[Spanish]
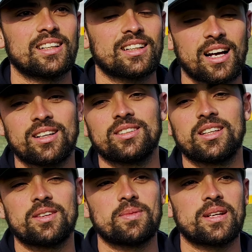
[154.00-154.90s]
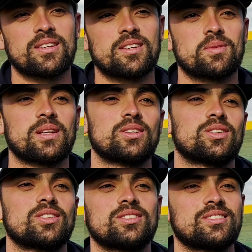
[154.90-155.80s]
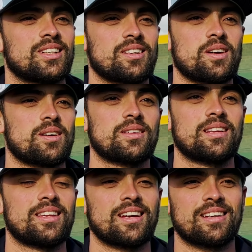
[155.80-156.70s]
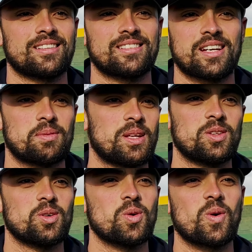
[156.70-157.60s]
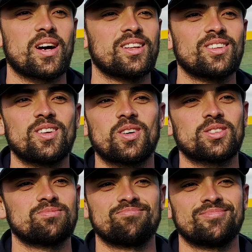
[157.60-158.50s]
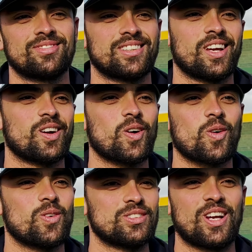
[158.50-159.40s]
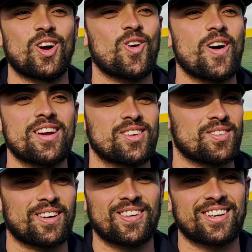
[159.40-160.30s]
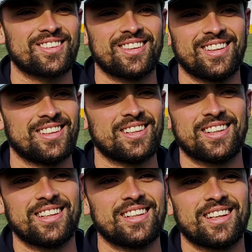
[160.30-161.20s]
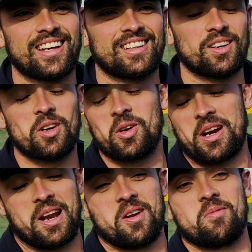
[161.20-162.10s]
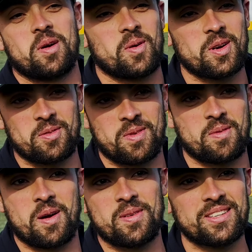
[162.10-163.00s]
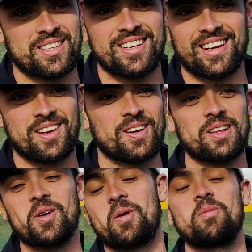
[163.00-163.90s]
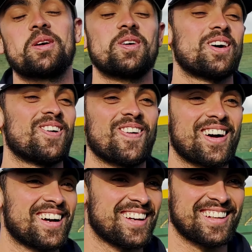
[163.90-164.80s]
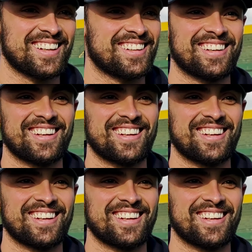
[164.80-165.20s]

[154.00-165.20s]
Claro, en Barquisimeto, desde chamito jugando, los 5 años, me acuerdo. Este, bueno, realidad no me acuerdo, mi mamá me decía que iba a dormir o a jugar.